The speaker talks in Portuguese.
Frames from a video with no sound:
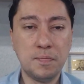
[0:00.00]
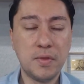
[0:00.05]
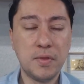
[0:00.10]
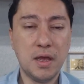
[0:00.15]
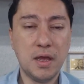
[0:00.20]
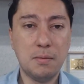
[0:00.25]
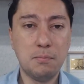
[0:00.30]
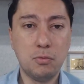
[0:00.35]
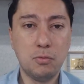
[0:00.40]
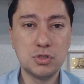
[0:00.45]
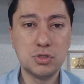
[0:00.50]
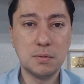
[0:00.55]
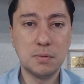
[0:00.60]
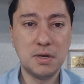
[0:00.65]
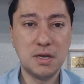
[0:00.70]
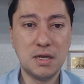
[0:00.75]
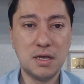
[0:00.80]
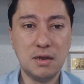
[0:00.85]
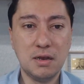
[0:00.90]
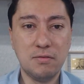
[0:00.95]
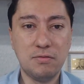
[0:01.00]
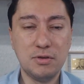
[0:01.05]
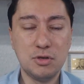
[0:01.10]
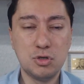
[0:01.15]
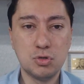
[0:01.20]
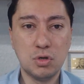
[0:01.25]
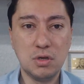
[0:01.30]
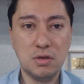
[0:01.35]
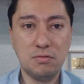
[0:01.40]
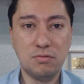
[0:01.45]
Né? A Bolsa Americana
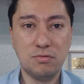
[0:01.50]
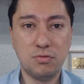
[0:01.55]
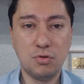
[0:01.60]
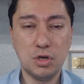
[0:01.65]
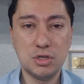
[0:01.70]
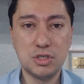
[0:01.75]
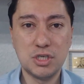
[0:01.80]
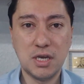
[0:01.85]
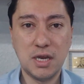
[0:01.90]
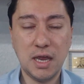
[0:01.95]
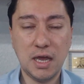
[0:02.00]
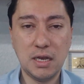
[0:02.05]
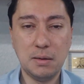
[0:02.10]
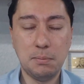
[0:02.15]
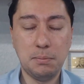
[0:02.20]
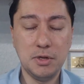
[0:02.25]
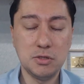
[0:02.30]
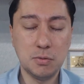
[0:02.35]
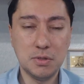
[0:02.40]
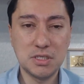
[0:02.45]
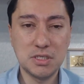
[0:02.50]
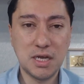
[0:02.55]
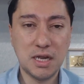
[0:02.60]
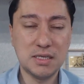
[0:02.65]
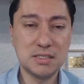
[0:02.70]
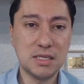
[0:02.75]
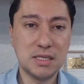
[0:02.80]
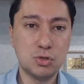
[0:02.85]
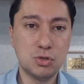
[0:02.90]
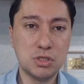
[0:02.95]
fechou em forte queda, principalmente
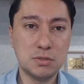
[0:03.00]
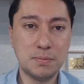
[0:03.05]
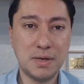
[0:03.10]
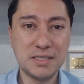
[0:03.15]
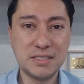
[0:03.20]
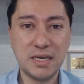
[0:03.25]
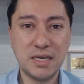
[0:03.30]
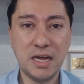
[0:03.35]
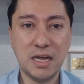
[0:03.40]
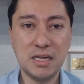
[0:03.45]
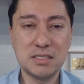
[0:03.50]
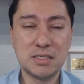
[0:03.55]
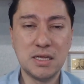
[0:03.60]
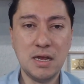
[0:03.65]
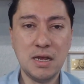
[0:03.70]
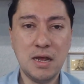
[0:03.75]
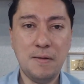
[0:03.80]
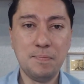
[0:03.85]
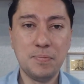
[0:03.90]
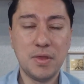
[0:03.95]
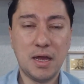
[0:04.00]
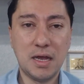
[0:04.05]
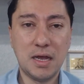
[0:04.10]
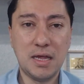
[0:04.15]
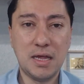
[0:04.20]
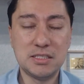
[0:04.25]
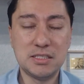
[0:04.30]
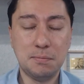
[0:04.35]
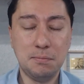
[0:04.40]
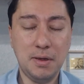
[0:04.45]
aquelas ações mais ligadas a
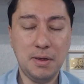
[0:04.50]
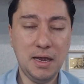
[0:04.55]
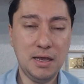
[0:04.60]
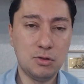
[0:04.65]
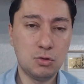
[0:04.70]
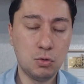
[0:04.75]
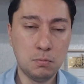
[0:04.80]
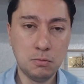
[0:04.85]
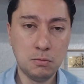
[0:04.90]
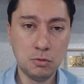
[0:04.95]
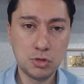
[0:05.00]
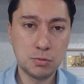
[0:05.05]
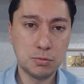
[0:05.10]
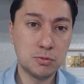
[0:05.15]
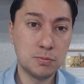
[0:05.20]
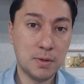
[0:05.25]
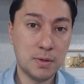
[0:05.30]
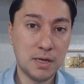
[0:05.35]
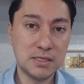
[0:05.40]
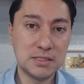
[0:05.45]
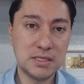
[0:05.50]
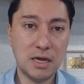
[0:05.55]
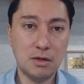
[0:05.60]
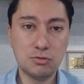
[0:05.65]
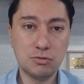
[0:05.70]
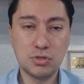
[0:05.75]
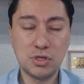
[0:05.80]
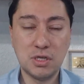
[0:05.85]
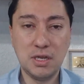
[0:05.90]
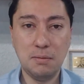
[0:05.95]
crescimento, com múltiplos mais
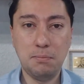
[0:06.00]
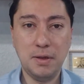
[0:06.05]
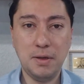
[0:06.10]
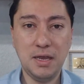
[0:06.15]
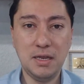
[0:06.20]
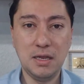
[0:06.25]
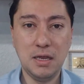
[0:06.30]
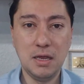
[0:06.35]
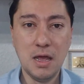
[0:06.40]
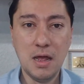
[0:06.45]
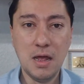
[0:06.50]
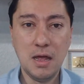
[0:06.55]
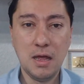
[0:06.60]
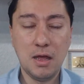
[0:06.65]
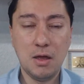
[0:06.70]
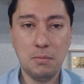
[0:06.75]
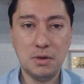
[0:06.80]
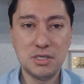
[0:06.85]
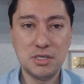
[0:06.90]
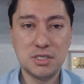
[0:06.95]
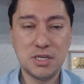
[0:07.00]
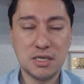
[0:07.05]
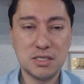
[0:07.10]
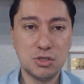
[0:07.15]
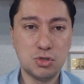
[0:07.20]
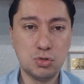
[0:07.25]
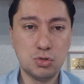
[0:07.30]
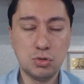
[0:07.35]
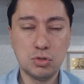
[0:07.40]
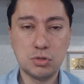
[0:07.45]
altos, que dependem realmente de
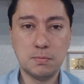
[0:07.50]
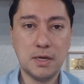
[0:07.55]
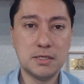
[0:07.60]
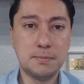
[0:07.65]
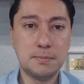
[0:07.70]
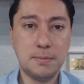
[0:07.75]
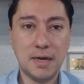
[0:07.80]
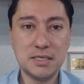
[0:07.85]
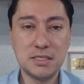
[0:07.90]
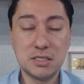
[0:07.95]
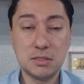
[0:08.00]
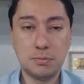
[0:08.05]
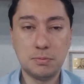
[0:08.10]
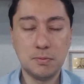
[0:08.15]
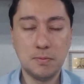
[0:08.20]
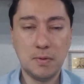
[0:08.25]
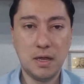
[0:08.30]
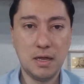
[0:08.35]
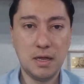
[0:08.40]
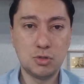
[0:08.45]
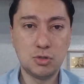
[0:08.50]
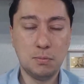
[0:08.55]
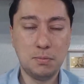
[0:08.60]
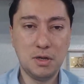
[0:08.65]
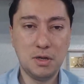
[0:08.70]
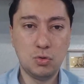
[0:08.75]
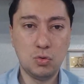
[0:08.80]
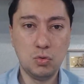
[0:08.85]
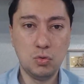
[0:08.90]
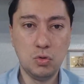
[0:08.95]
taxas de juros mais baixas, uh,
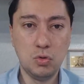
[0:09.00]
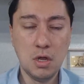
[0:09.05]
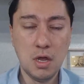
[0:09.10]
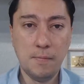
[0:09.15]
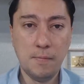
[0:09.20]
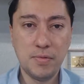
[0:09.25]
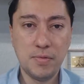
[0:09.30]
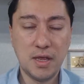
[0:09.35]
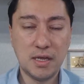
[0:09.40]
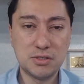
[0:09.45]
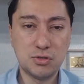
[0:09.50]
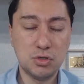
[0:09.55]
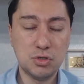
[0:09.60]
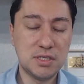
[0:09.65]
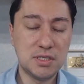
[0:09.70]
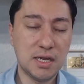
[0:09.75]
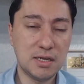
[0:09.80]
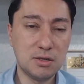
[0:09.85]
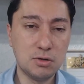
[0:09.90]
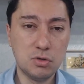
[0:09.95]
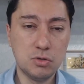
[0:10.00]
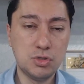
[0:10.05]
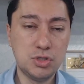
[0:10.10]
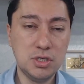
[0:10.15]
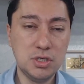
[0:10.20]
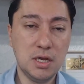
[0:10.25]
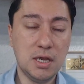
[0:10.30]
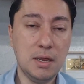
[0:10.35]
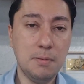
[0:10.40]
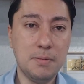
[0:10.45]
sobretudo ações de
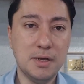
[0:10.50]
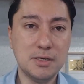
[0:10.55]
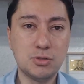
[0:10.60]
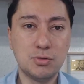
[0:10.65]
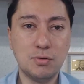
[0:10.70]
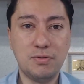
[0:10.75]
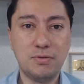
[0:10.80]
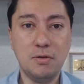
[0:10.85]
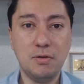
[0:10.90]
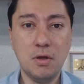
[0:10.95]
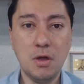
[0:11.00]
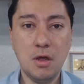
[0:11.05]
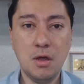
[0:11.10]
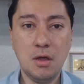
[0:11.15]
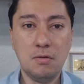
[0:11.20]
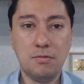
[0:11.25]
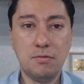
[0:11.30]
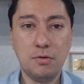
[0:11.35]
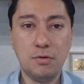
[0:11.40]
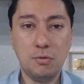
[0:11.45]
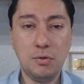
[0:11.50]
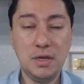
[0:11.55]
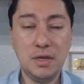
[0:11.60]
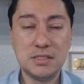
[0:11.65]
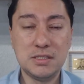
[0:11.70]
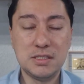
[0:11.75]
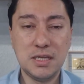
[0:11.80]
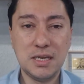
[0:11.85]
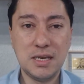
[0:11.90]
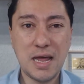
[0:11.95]
tecnologia. Quem mais sofreu foi o
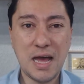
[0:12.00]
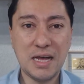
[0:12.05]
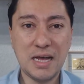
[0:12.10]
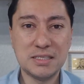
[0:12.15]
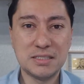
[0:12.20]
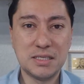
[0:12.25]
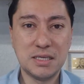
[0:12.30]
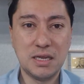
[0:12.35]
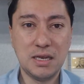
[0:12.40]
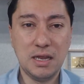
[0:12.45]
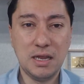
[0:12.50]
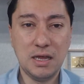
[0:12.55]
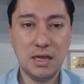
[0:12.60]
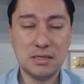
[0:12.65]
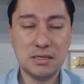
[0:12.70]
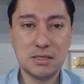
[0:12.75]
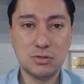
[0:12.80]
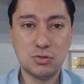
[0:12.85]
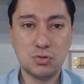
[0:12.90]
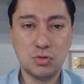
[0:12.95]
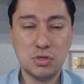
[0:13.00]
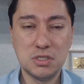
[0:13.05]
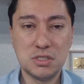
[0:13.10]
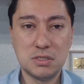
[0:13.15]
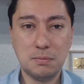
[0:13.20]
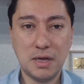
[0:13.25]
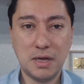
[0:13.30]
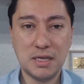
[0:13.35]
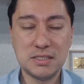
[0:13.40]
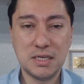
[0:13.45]
índice Nasdaq, né? as
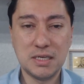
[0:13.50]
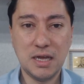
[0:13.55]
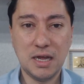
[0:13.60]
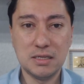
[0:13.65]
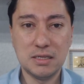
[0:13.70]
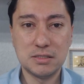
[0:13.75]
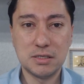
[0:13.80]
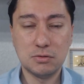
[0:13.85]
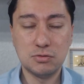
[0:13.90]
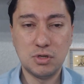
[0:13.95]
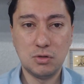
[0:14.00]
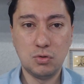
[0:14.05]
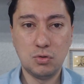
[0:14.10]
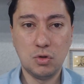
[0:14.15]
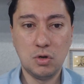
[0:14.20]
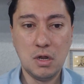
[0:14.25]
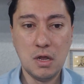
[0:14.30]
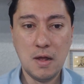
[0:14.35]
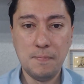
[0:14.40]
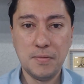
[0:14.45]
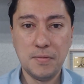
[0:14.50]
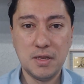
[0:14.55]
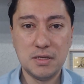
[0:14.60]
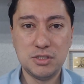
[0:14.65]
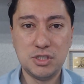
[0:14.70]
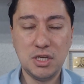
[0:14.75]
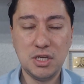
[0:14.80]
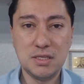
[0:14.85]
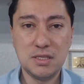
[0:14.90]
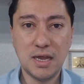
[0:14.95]
ações mais ligadas ao setor
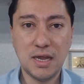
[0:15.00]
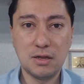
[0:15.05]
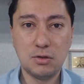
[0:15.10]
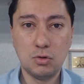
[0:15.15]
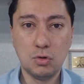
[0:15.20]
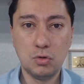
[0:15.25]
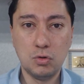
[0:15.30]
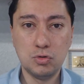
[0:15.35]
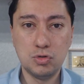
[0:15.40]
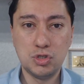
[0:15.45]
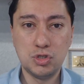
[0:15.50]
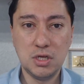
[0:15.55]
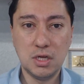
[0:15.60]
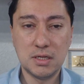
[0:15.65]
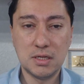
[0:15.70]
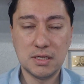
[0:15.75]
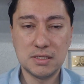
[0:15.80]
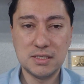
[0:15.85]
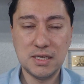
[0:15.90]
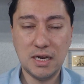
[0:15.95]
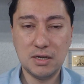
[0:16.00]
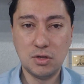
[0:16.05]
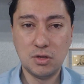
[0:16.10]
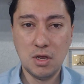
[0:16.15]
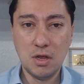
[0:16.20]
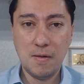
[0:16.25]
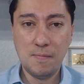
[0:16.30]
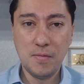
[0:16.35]
de tecnologia, tá certo?